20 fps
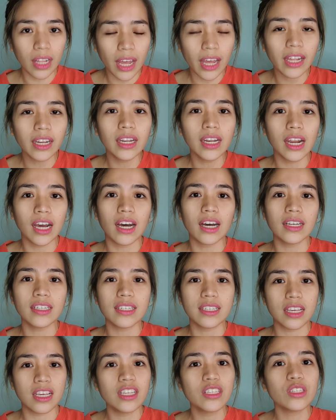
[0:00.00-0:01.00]
Then,
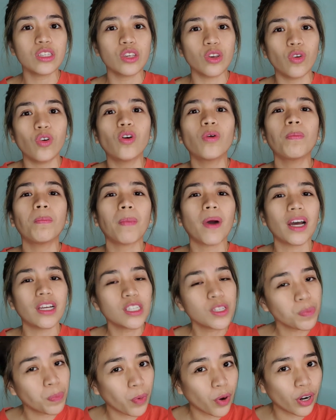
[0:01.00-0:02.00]
last is yung
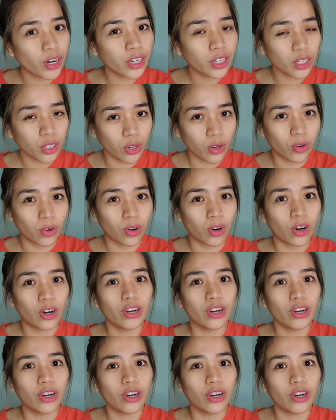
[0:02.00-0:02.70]
passport nyo